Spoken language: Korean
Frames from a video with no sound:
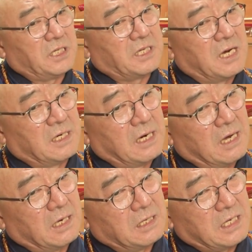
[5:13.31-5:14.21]

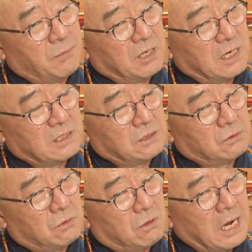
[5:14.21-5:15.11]
직장이나 잡을라
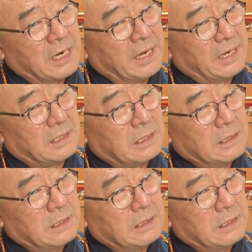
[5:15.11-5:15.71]
그러고 간에